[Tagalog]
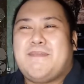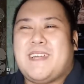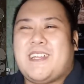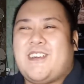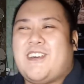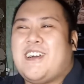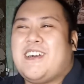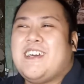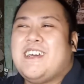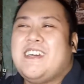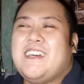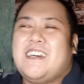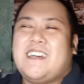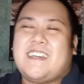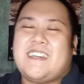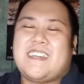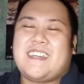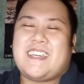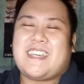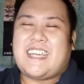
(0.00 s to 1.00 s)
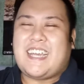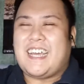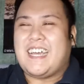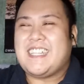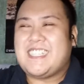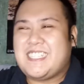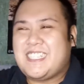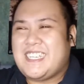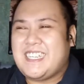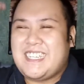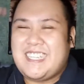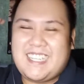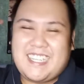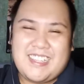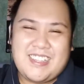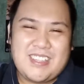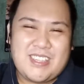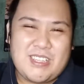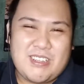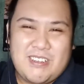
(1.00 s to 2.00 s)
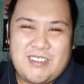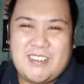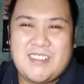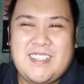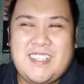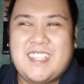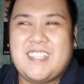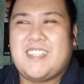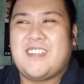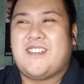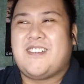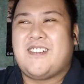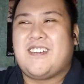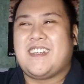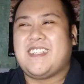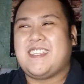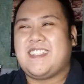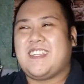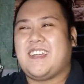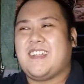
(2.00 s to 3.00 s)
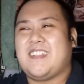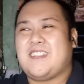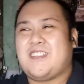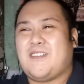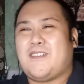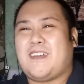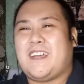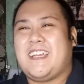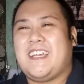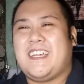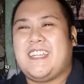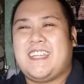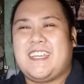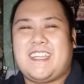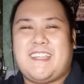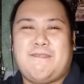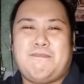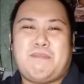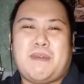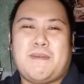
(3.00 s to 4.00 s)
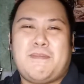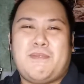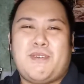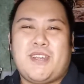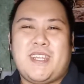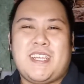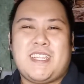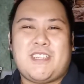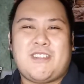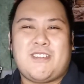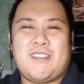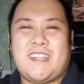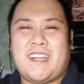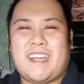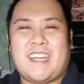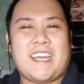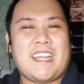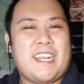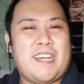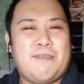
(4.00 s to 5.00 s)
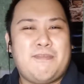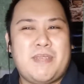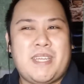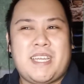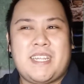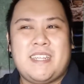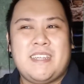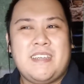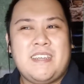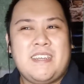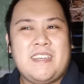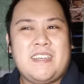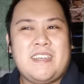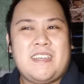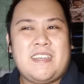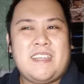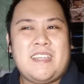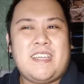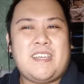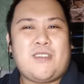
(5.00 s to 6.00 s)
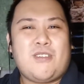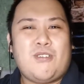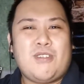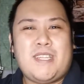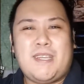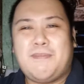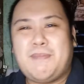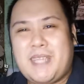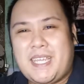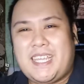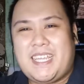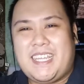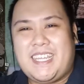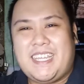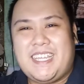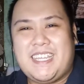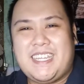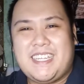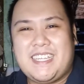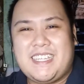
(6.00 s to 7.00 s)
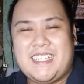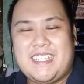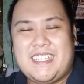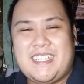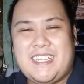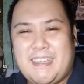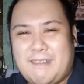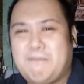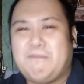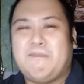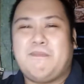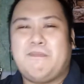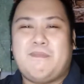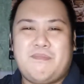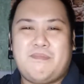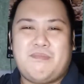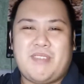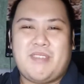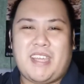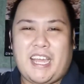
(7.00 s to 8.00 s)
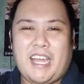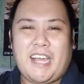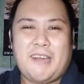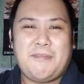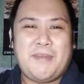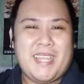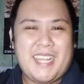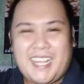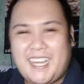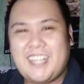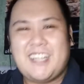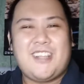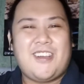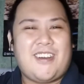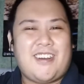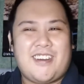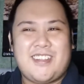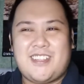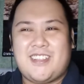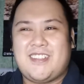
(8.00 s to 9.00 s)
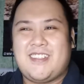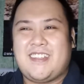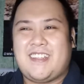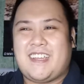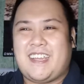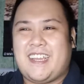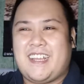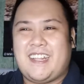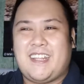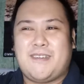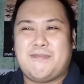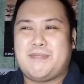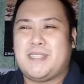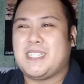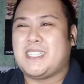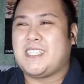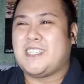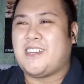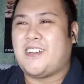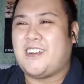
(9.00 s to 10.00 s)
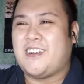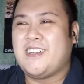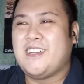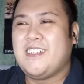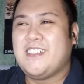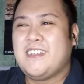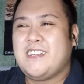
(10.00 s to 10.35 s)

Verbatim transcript: Pero ang catchy ng tunog nitong kantang to. Kaya naging paborito ng karamihan. Including me. Yep. Aminado ako dun. I love this song.